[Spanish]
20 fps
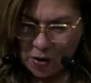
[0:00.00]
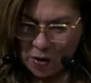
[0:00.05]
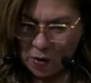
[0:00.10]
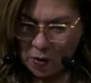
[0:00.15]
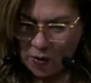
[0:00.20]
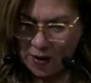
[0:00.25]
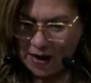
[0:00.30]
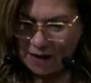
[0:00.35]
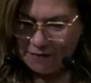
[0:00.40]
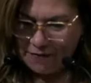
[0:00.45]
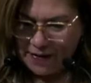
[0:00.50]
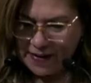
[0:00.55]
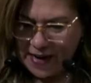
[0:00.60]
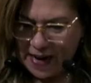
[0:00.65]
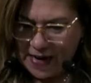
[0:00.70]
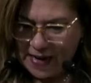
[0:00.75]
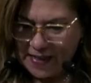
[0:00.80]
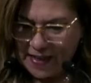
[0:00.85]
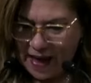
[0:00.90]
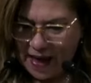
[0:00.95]
con la
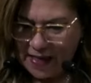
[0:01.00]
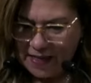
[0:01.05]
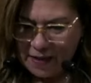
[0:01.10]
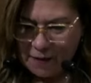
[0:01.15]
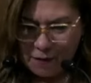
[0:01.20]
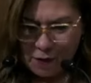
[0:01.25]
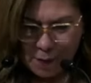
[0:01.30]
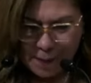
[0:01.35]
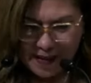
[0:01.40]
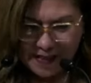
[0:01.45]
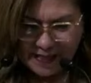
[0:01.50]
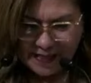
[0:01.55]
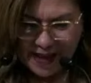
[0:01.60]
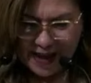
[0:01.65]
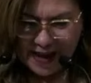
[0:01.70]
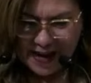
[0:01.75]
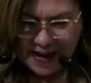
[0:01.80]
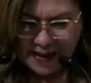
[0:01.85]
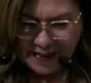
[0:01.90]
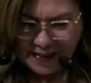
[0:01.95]
finalidad de
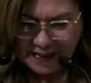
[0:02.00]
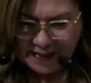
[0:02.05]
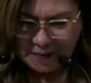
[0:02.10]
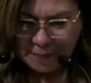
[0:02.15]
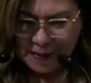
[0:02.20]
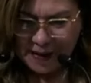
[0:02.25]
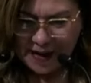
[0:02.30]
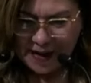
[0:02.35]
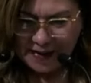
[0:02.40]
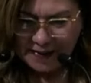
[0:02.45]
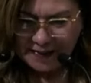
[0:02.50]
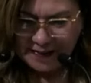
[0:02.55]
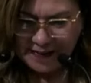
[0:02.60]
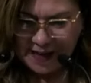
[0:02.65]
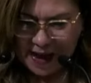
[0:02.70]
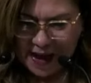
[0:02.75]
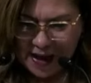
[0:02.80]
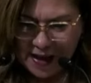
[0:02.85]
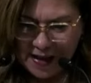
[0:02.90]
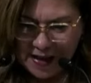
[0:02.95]
fomentar la
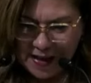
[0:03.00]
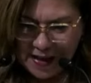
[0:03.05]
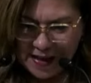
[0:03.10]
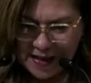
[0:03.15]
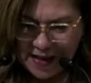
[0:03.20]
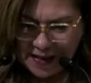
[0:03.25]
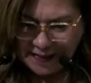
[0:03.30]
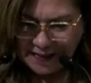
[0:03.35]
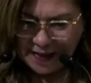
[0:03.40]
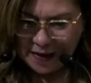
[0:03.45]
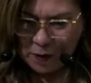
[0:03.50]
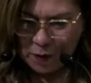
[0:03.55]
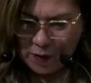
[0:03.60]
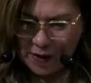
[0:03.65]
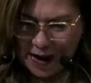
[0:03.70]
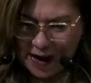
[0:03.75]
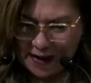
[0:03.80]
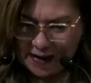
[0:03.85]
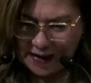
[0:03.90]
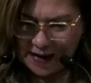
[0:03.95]
transparencia y
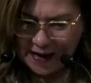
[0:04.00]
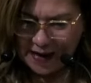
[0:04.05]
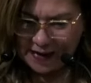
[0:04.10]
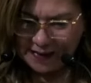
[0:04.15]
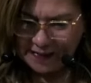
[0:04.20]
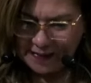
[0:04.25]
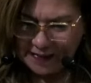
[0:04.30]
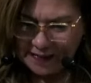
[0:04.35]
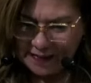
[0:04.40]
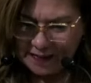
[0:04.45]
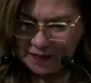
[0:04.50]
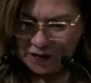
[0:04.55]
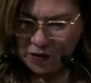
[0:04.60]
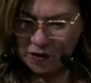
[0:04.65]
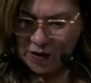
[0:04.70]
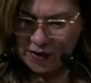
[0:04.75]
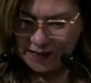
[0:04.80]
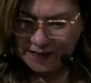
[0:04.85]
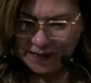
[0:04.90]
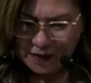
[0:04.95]
asegurar que las
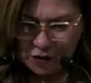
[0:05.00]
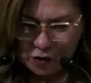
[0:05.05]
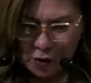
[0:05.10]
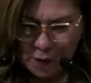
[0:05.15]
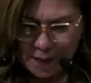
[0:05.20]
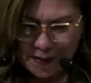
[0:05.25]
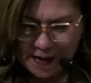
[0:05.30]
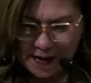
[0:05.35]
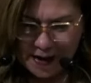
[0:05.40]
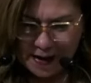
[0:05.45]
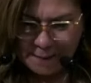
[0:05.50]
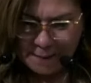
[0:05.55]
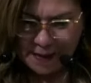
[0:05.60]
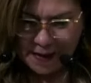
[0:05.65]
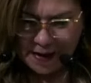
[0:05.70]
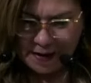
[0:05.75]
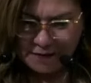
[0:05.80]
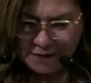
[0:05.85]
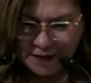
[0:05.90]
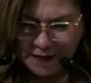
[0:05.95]
decisiones se tomen en
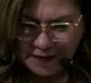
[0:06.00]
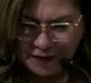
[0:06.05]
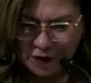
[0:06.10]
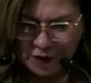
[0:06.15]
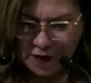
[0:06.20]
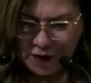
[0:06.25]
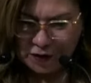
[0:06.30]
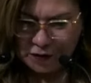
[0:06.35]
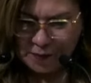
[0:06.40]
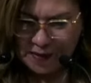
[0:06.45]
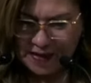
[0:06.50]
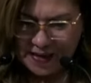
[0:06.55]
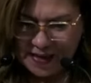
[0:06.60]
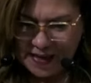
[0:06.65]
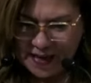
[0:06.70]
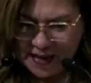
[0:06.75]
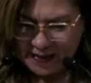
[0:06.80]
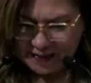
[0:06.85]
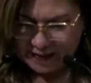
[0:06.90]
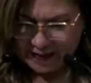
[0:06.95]
beneficio de los
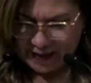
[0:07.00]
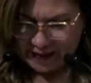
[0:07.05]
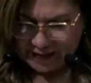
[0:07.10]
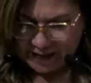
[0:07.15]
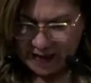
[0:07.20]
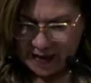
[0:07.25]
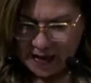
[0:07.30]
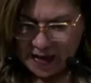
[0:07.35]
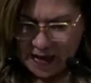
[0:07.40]
mexiquenses